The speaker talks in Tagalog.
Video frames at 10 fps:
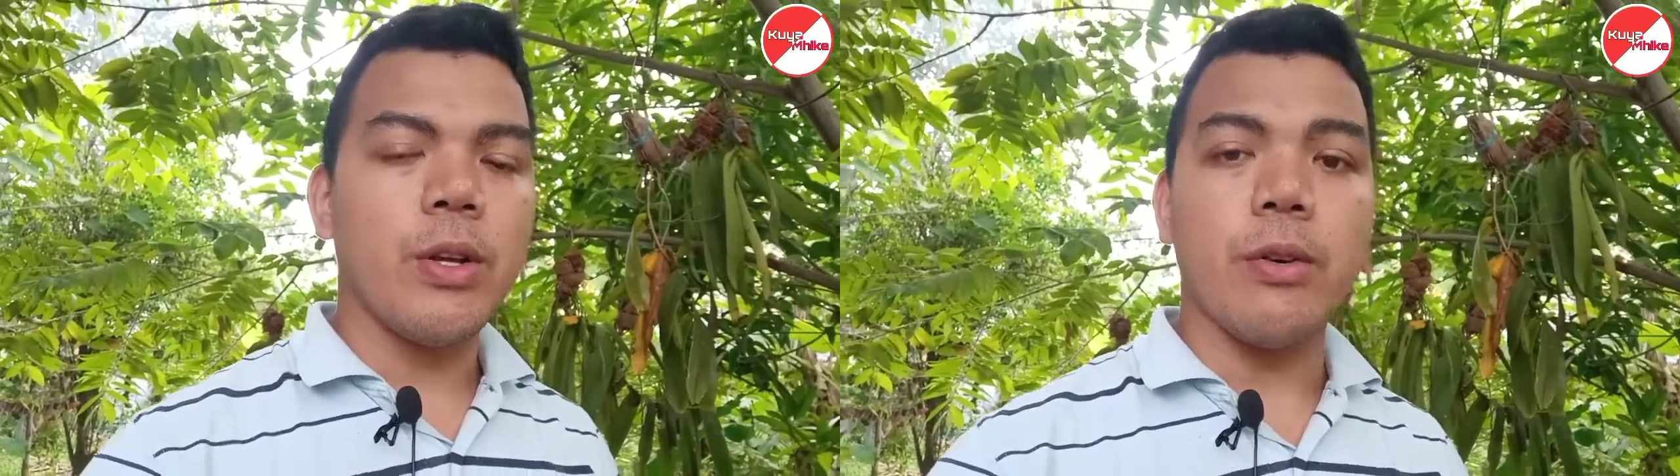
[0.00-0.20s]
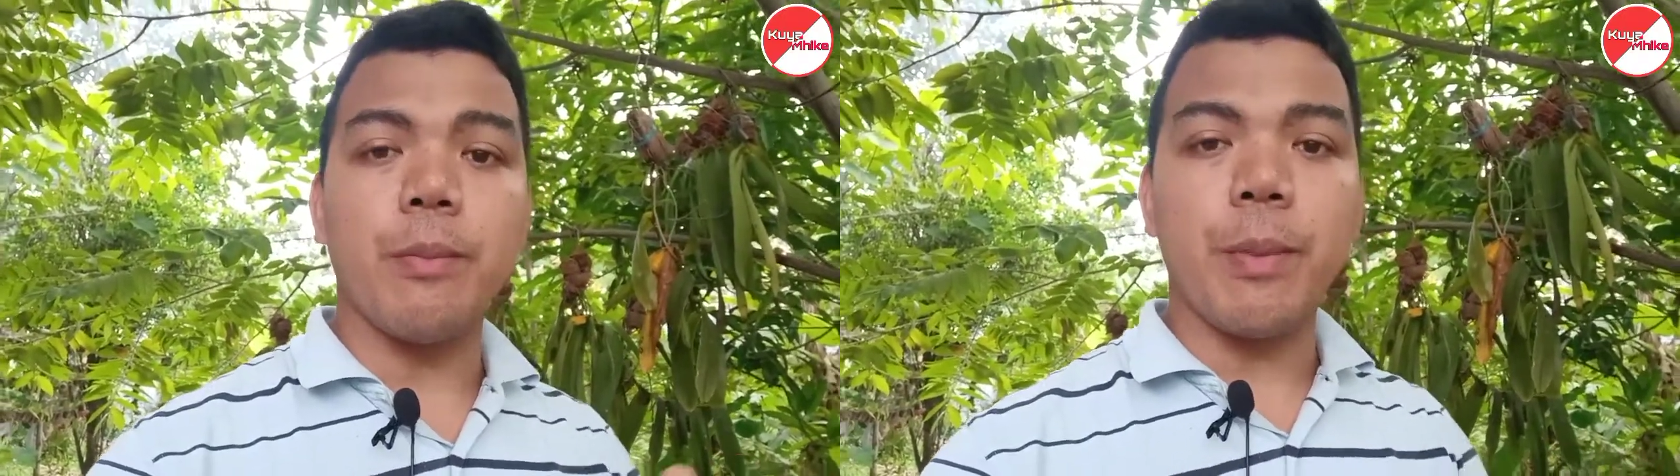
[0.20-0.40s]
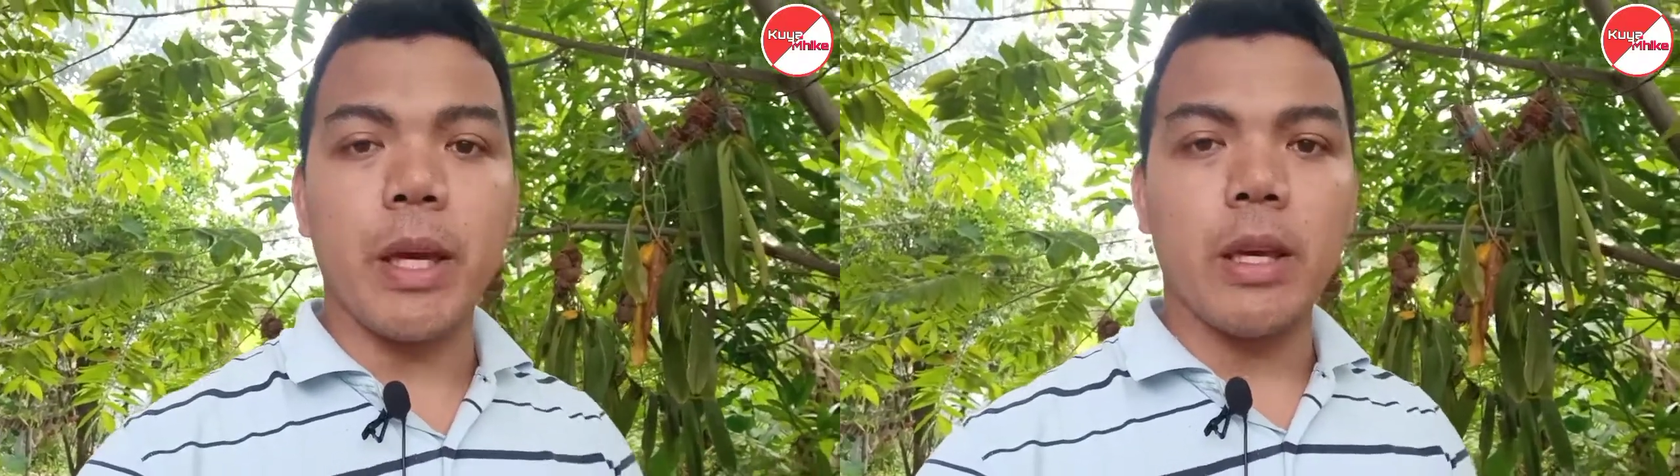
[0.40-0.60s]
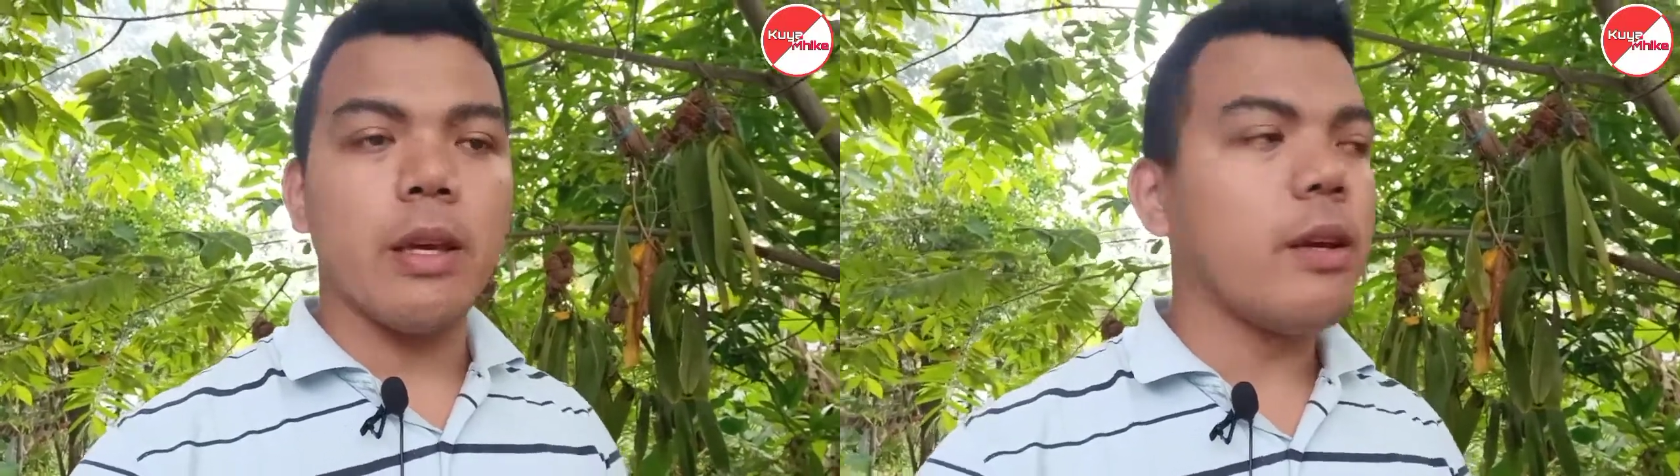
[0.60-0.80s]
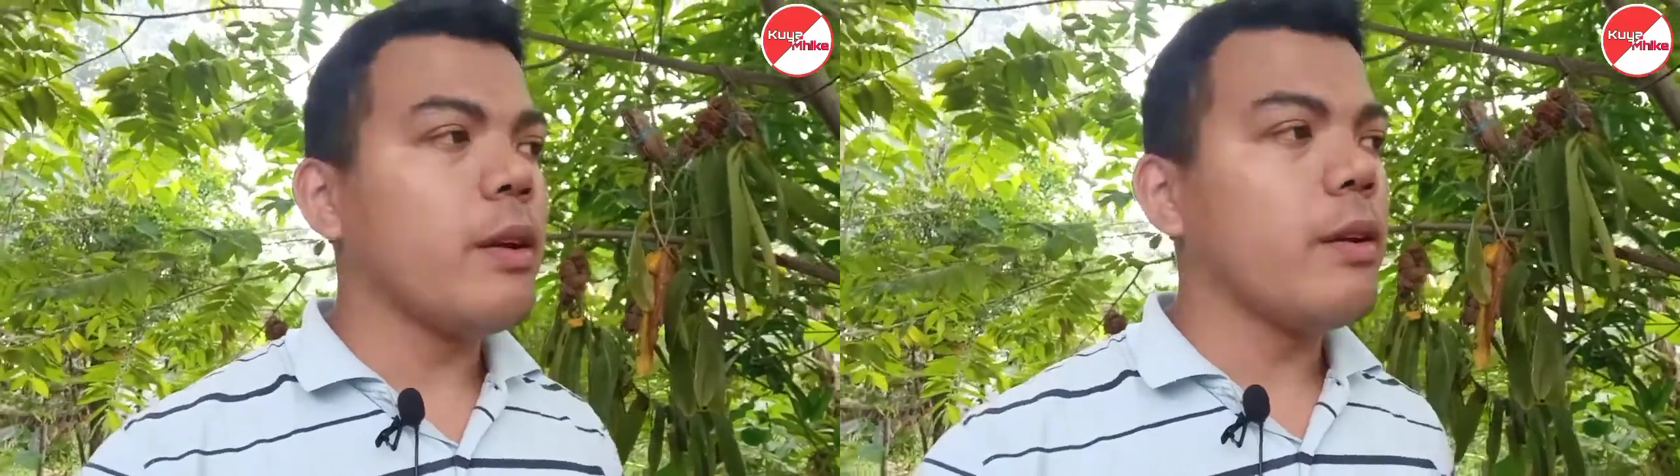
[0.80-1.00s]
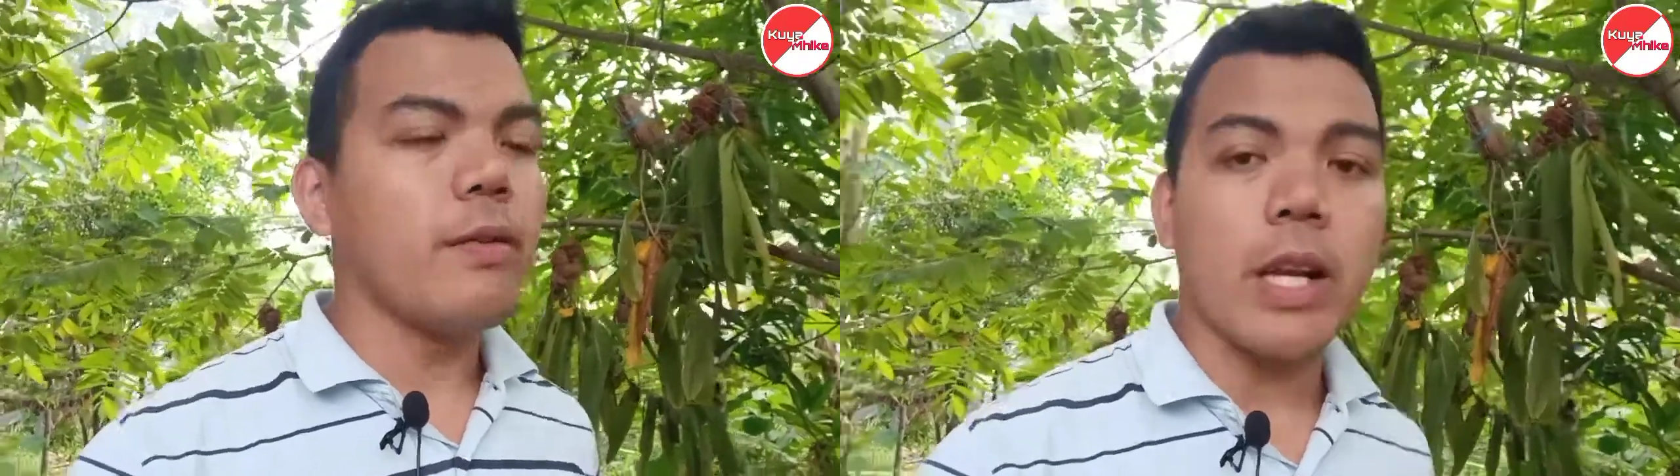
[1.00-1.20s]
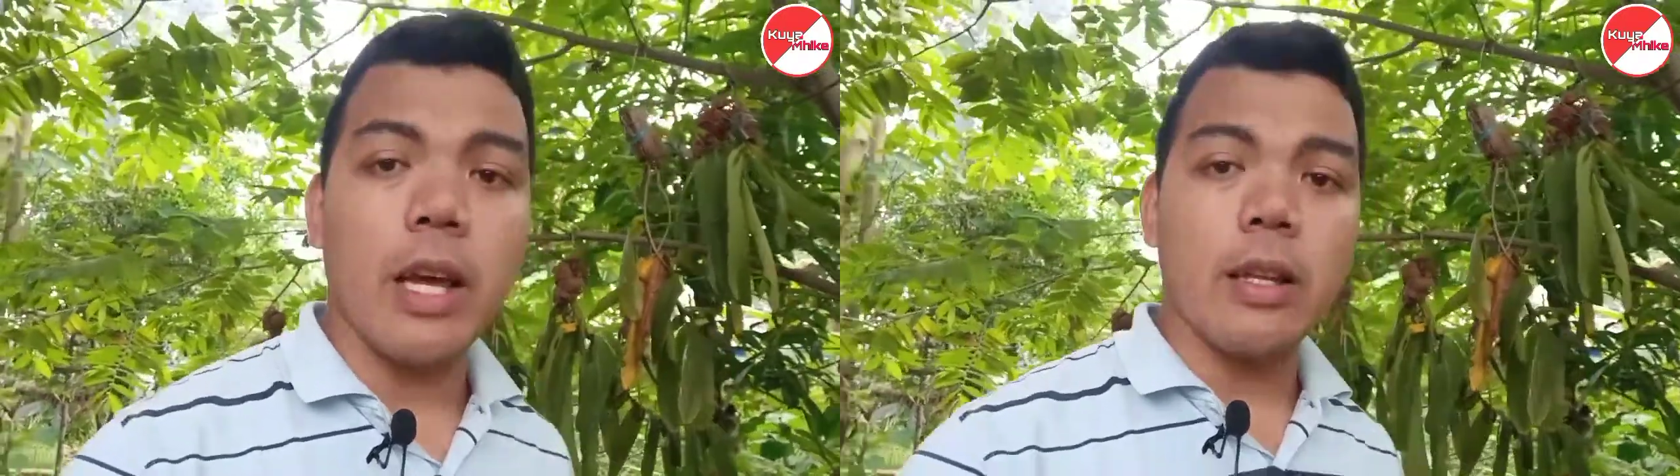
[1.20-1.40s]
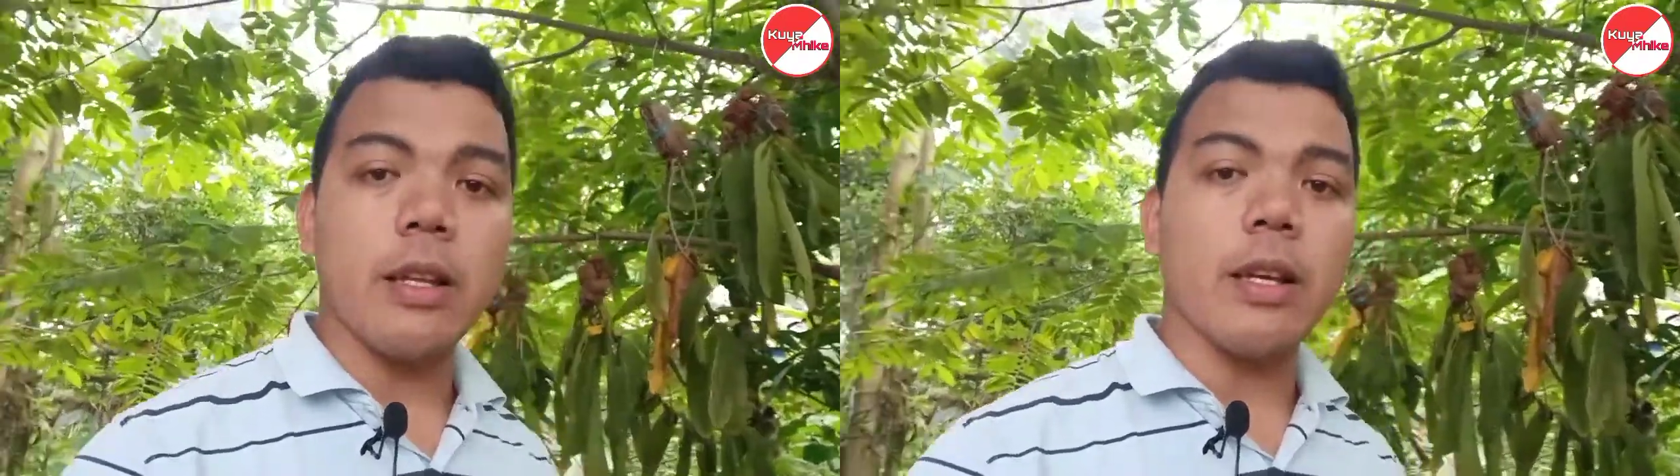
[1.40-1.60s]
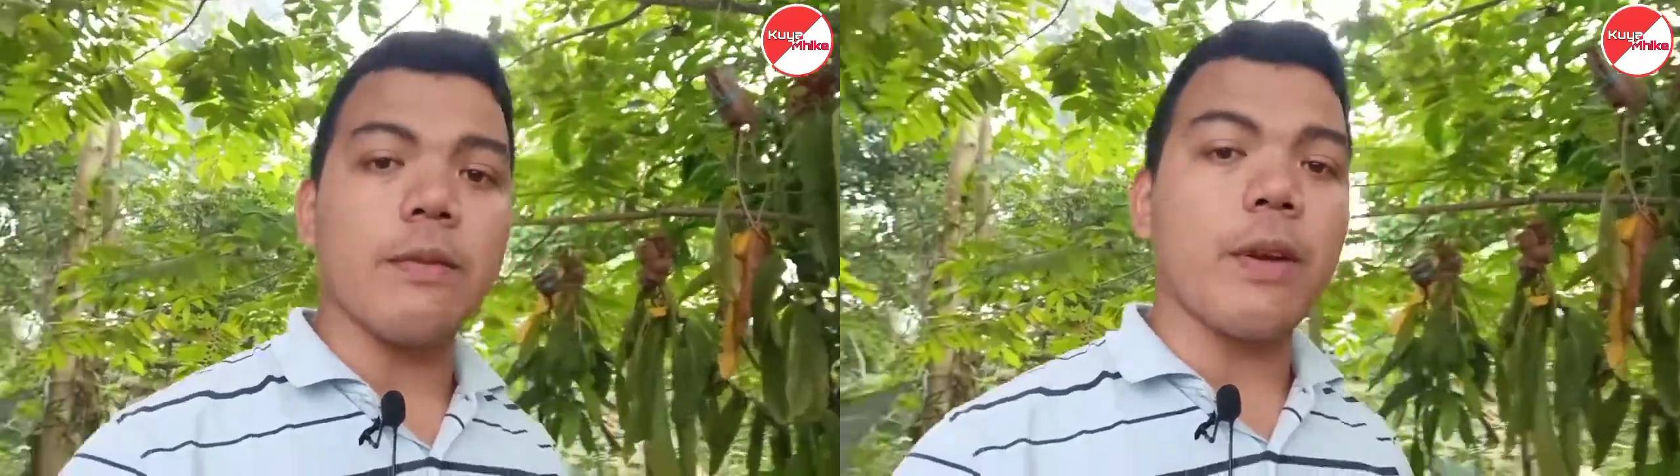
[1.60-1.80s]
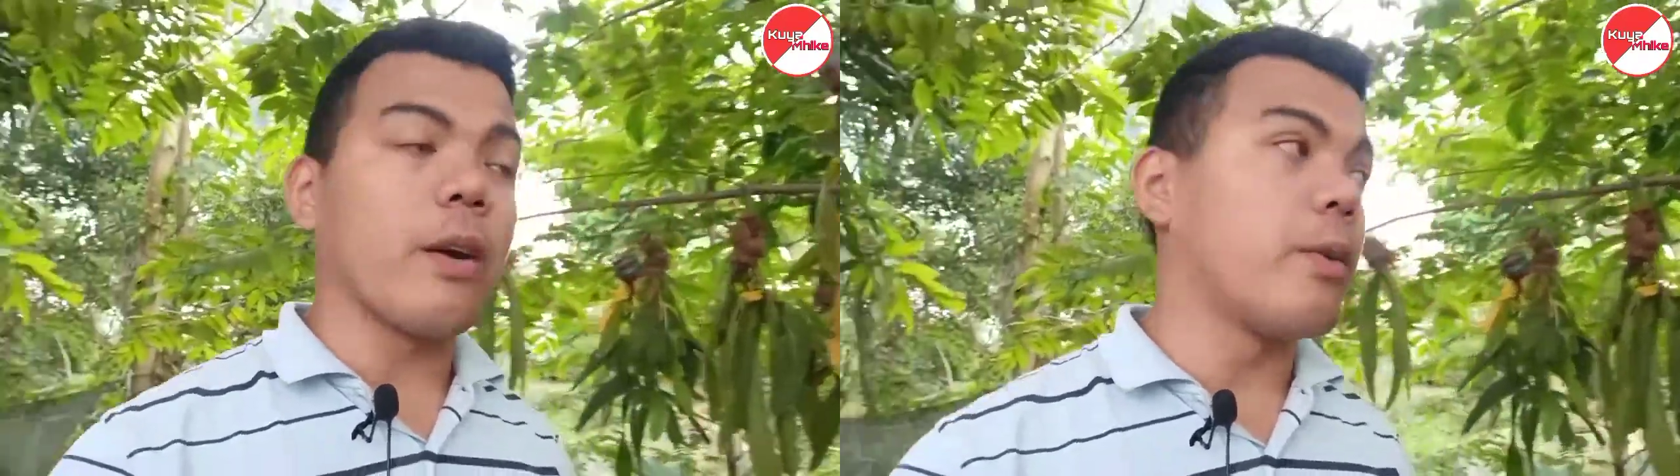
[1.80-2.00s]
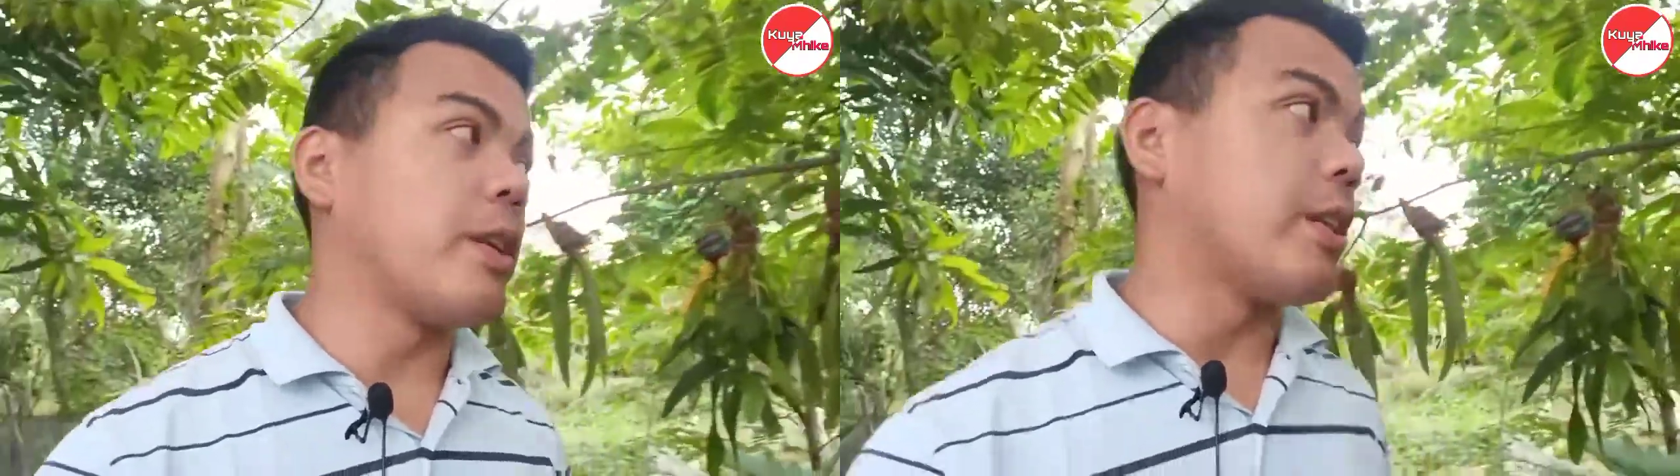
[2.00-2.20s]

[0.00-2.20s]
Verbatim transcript: yung pink variety ng flower